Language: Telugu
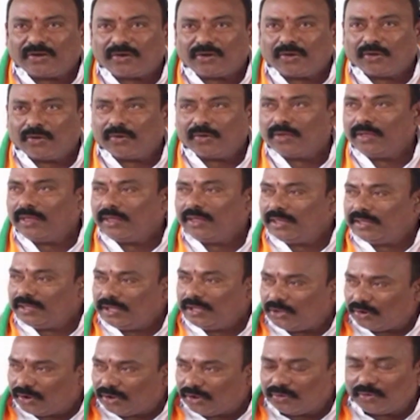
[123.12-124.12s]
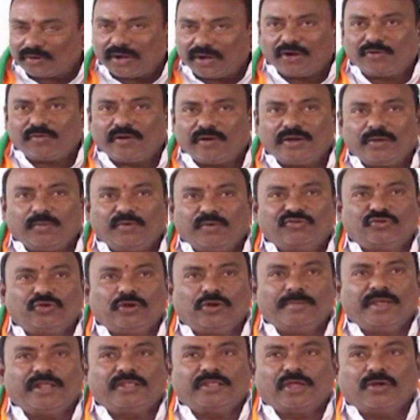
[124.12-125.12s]
అంటున్నావు ఈరోజు ఉన్నటువంటి
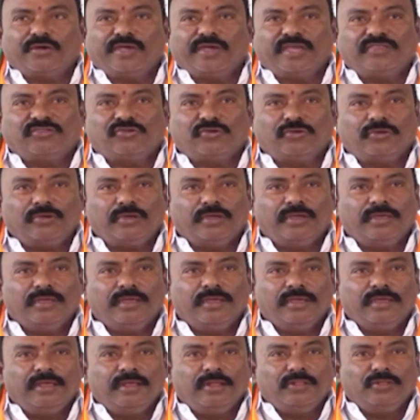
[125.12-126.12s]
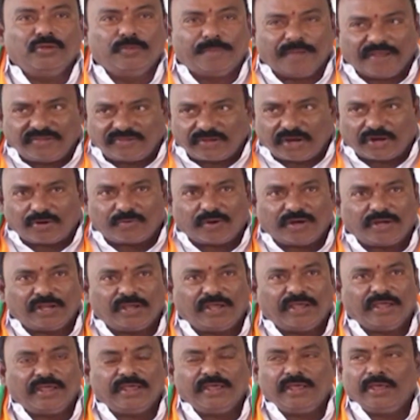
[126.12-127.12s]
వస్తువుల మీద తగ్గించు నువ్వు
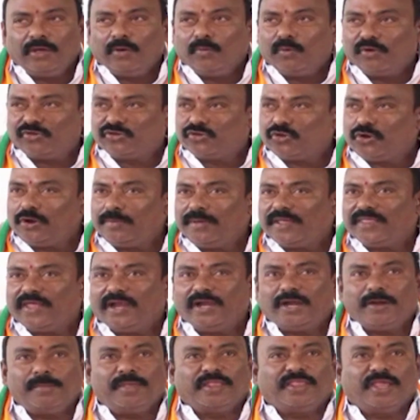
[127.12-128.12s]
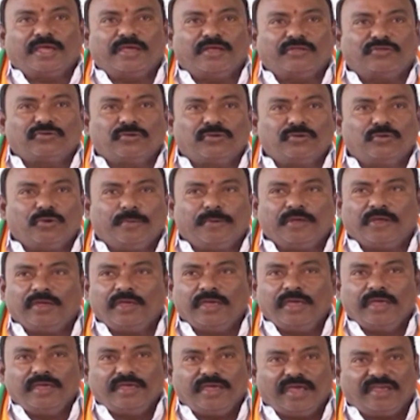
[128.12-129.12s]
పెంచినటువంటి వస్తువుల మీద అన్నింటి మీద తగ్గించు నువ్వు
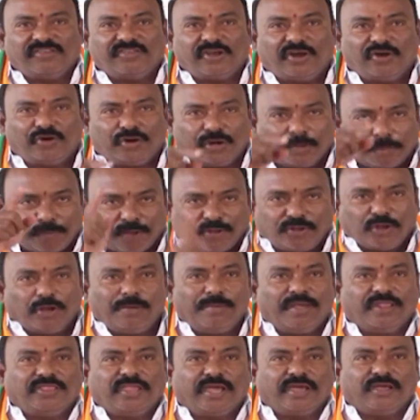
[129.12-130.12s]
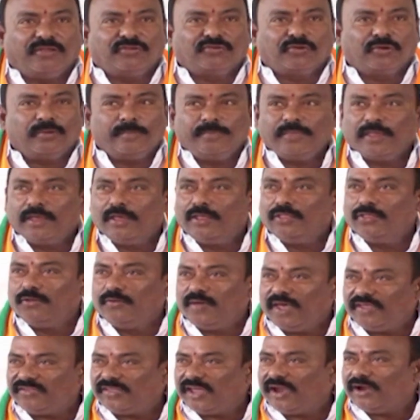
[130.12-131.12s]
వేసేటువంటి పన్నుల మీద తగ్గించు
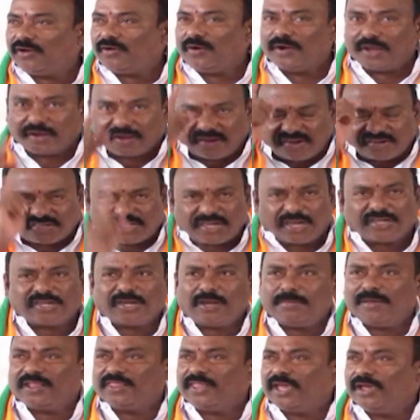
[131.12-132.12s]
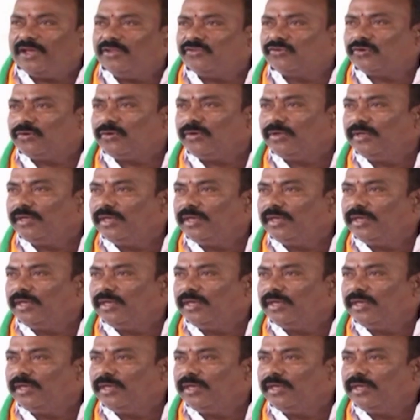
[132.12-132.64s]
నువ్వు వేసేటువంటి రిజిస్ట్రేషన్ మీద తగ్గించు